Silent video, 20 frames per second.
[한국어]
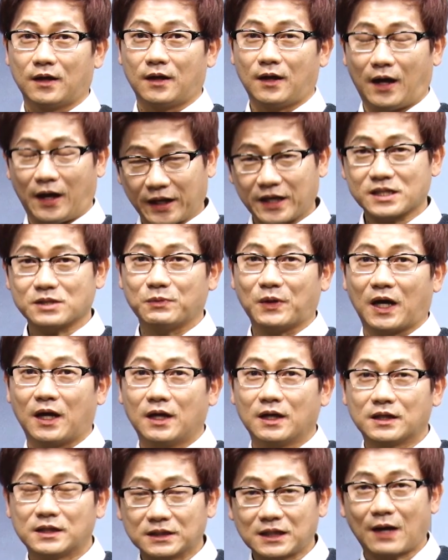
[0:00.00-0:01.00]
알겠습니다.
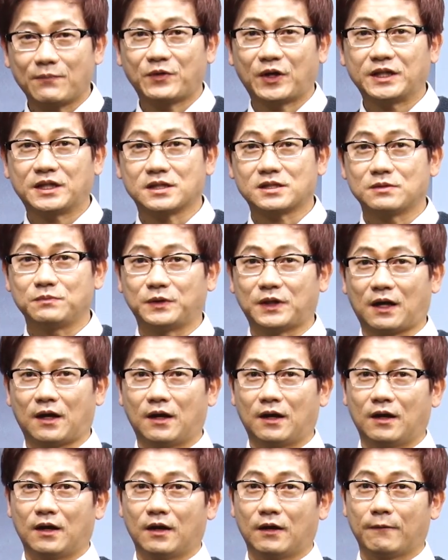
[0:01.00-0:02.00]
그 다음날이 됐습니다.
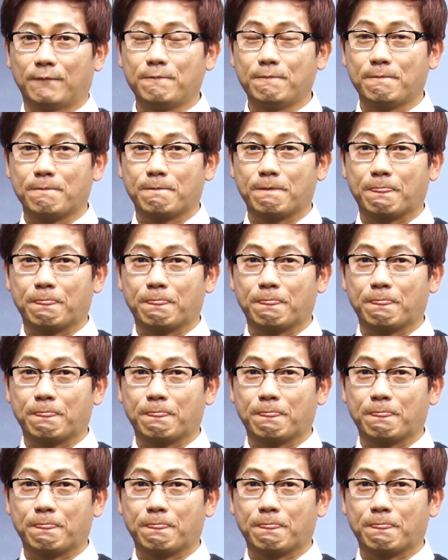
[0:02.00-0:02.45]
응?